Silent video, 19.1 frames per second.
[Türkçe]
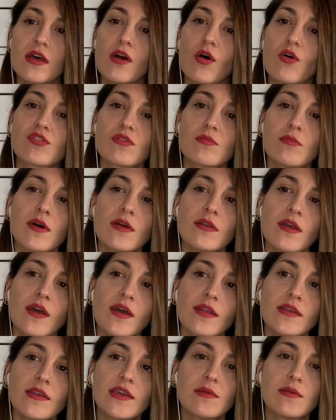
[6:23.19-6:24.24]
O zaman
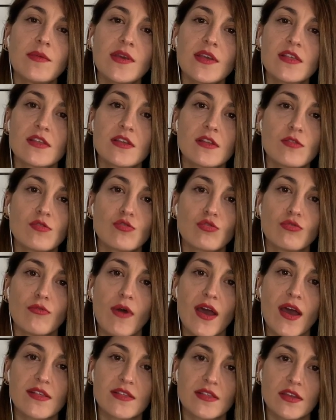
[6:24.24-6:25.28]
yani girmek istediğiniz
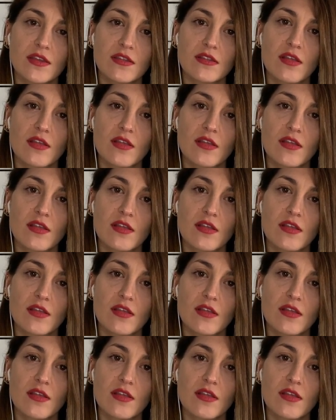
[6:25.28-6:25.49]
üniversitenin